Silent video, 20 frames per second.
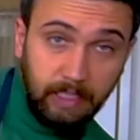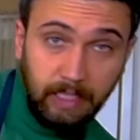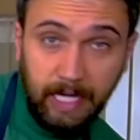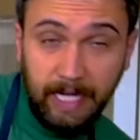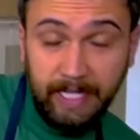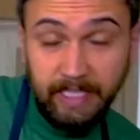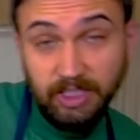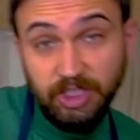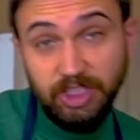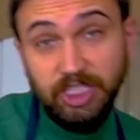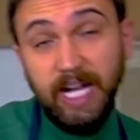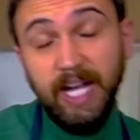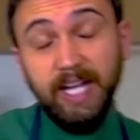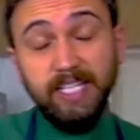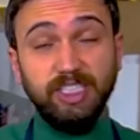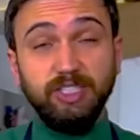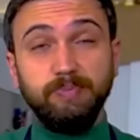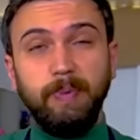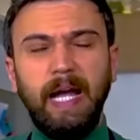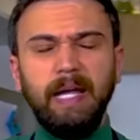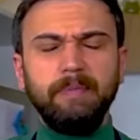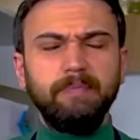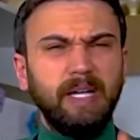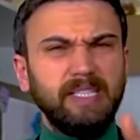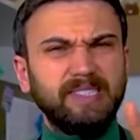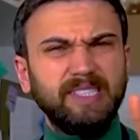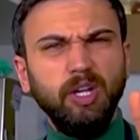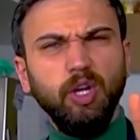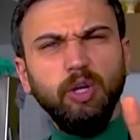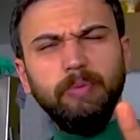هي الدجاج بعد ما
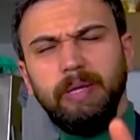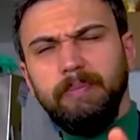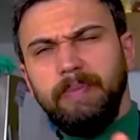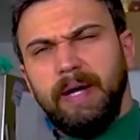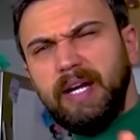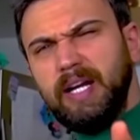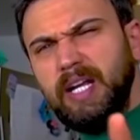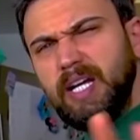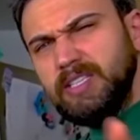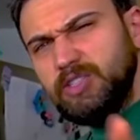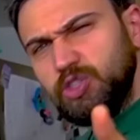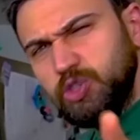صار له بالبراد